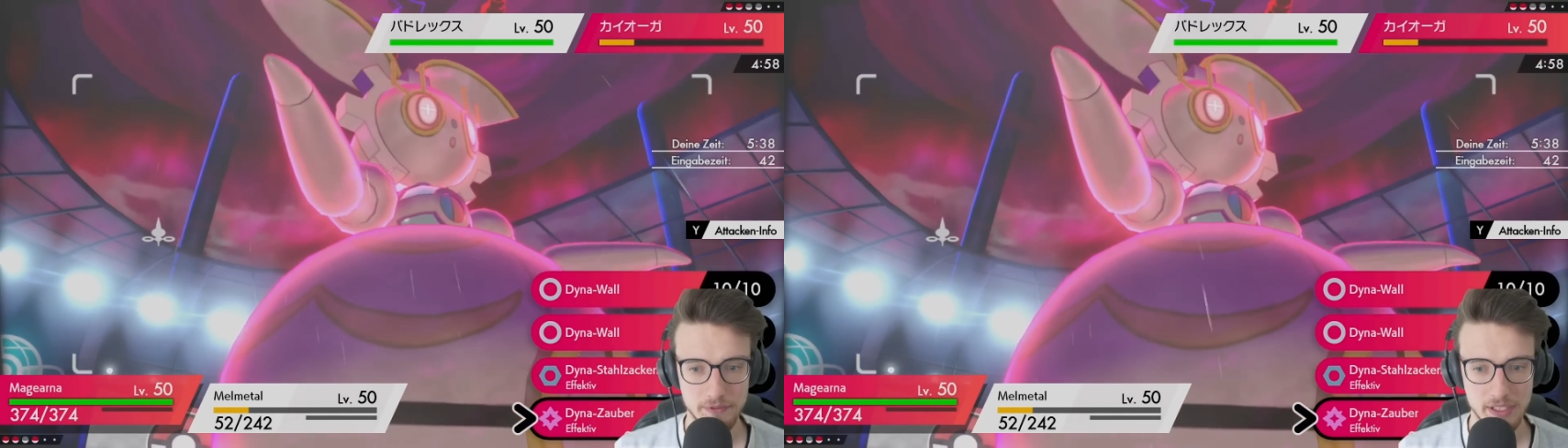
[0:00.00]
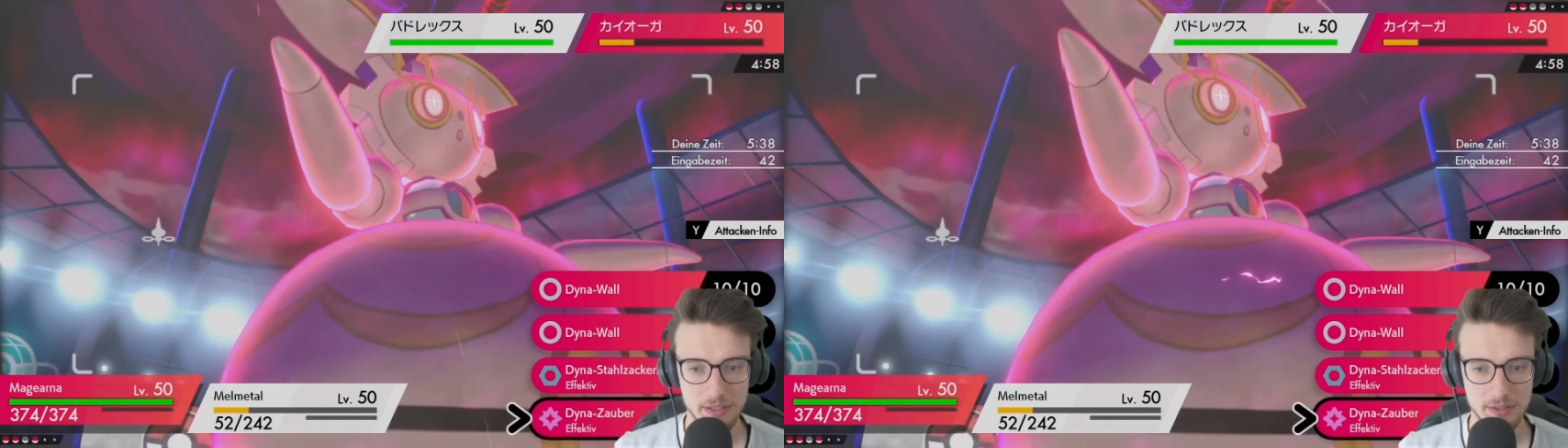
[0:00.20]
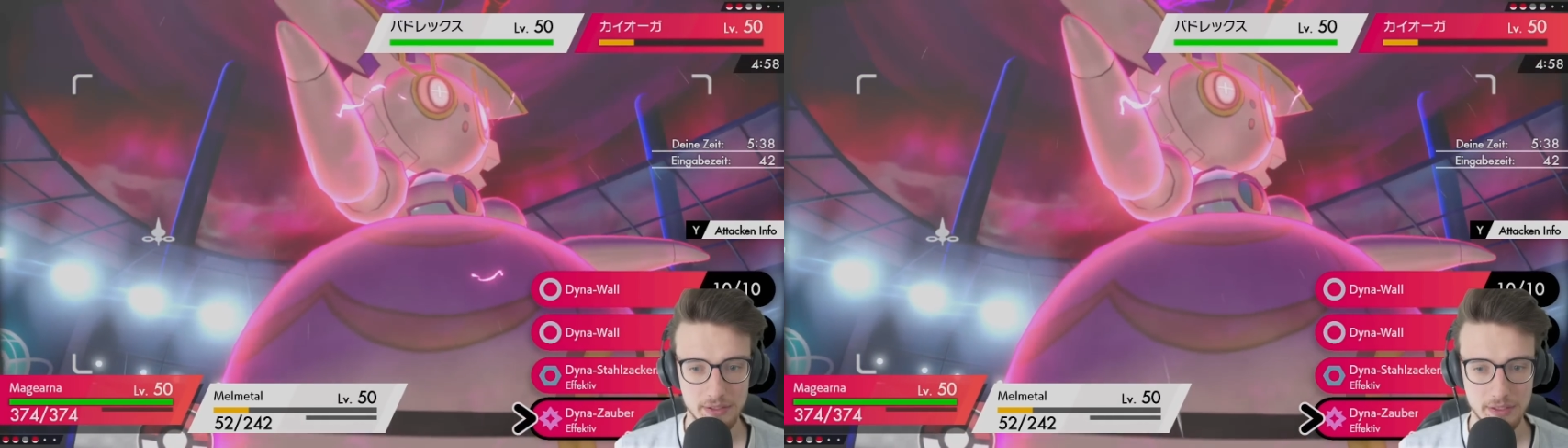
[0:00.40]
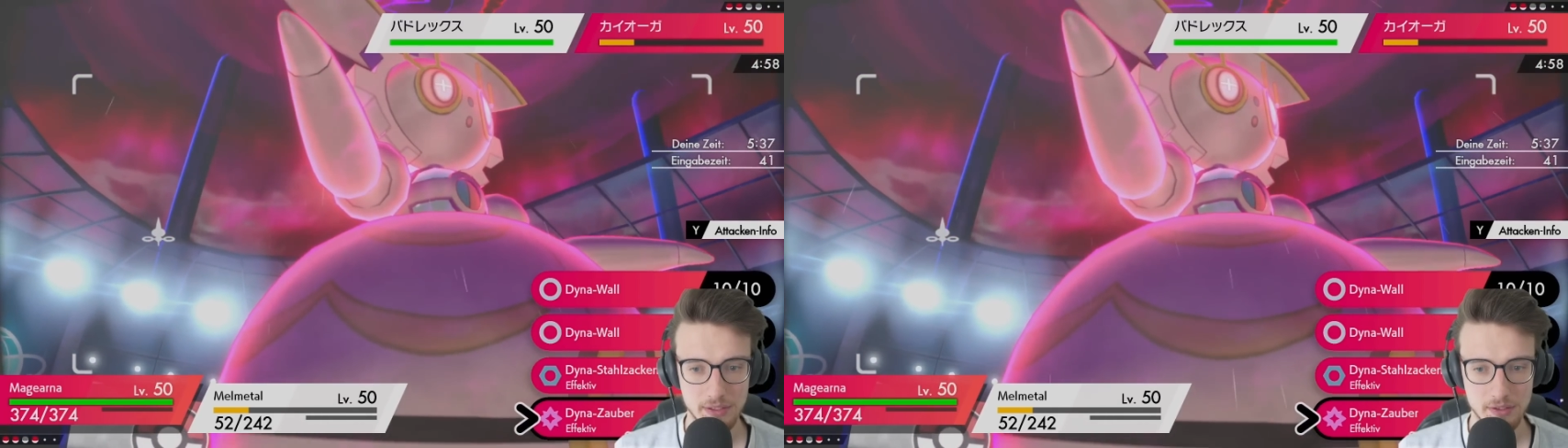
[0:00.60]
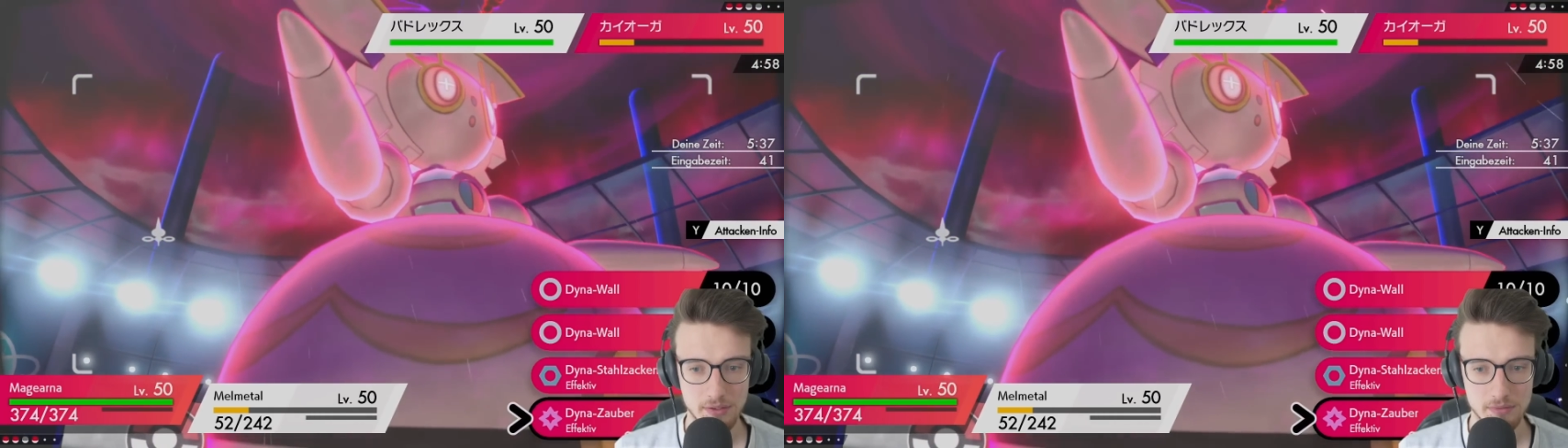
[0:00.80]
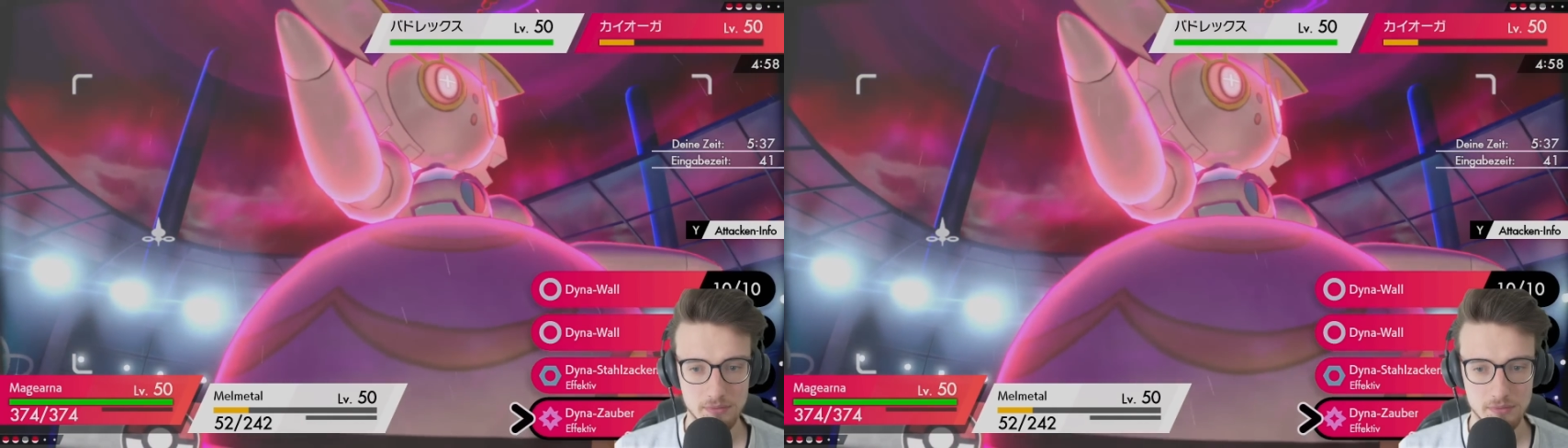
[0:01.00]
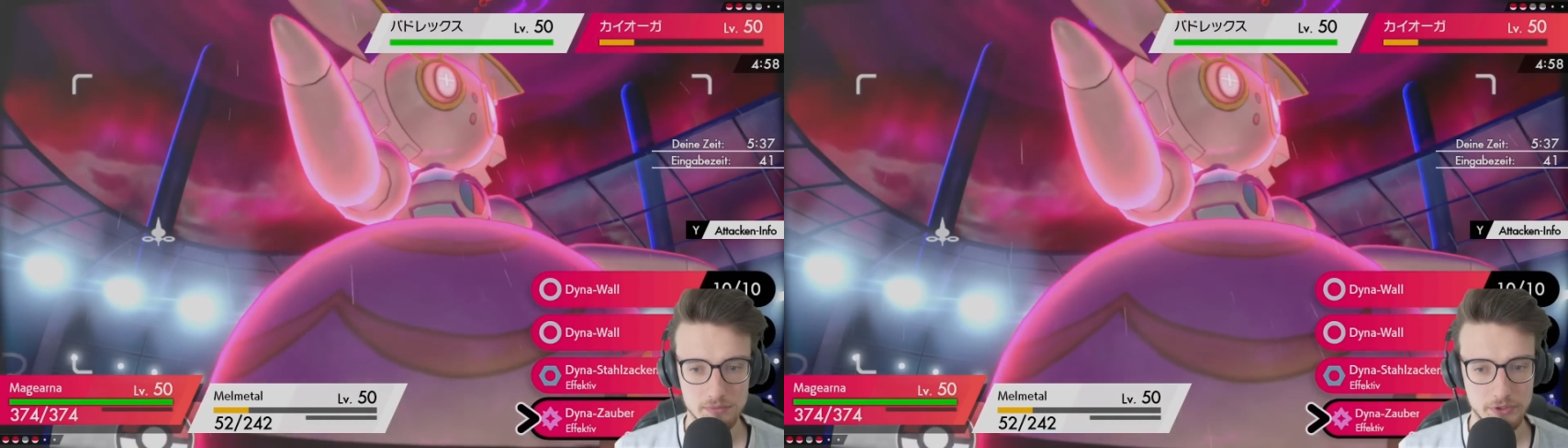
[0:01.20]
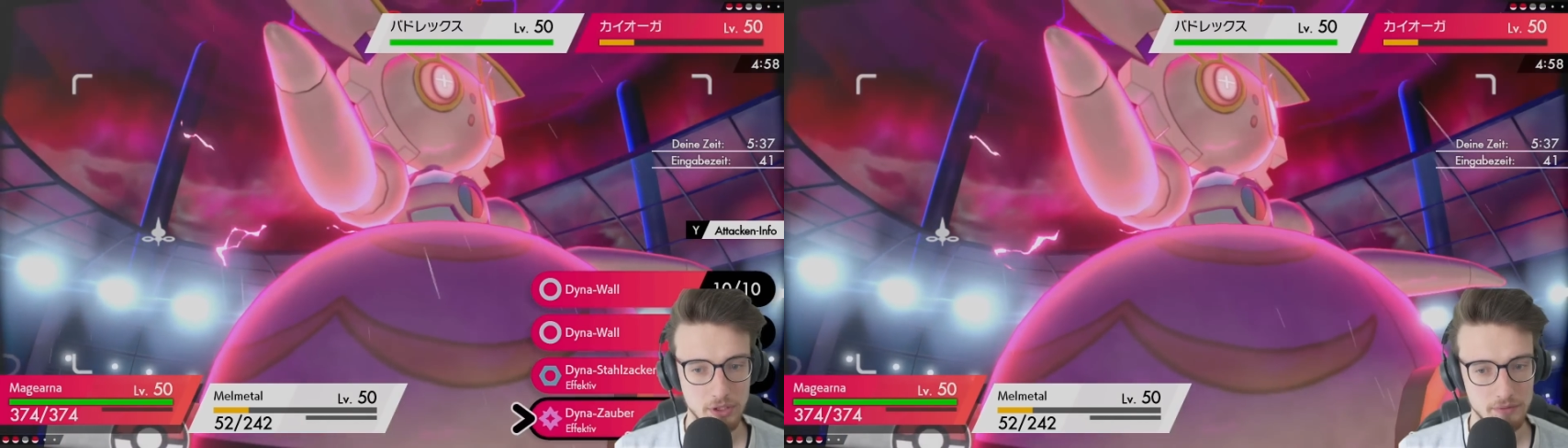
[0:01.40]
werden hier wieder